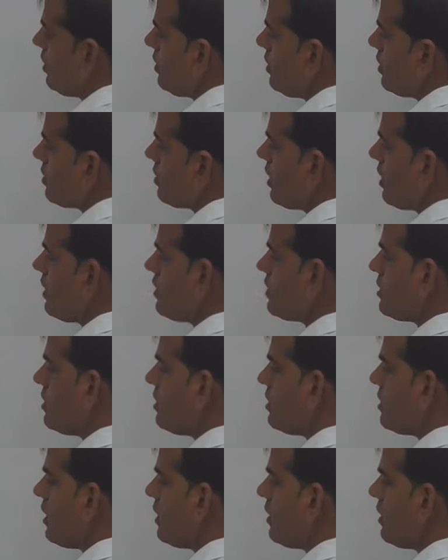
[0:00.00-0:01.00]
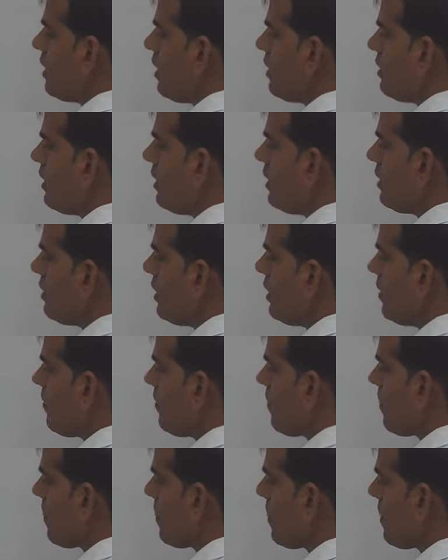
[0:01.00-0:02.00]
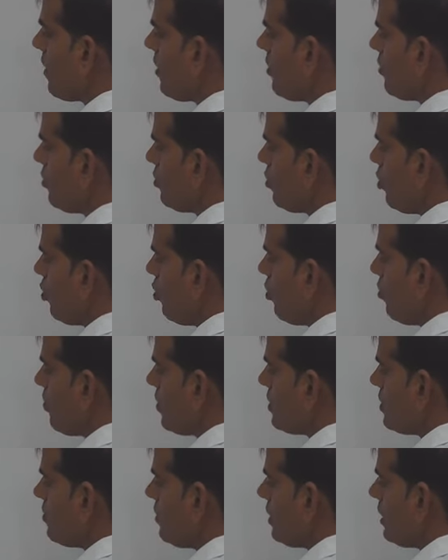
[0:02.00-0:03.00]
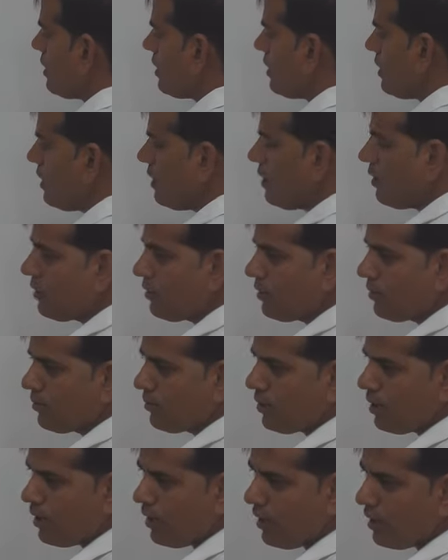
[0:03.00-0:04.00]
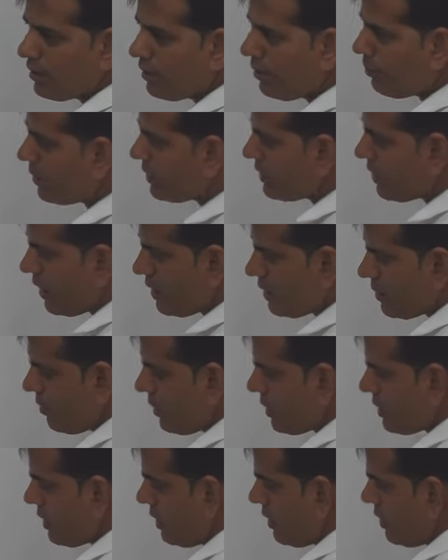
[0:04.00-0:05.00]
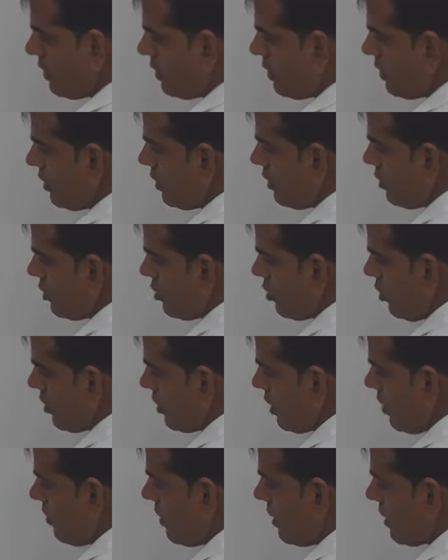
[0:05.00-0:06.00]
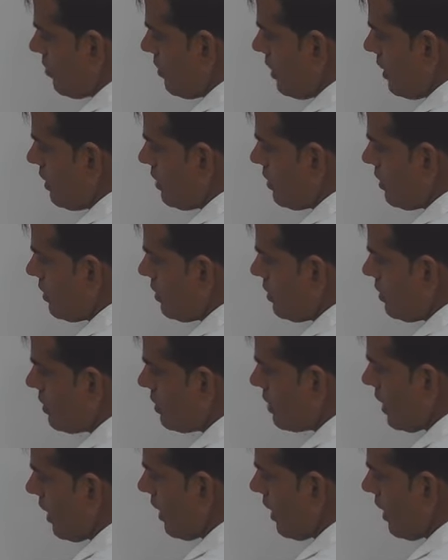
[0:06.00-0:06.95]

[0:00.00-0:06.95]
सारे संसाधन आधे आधे तो उपज भी कितनी आधी पचास परसेंट छोटा बट में सारा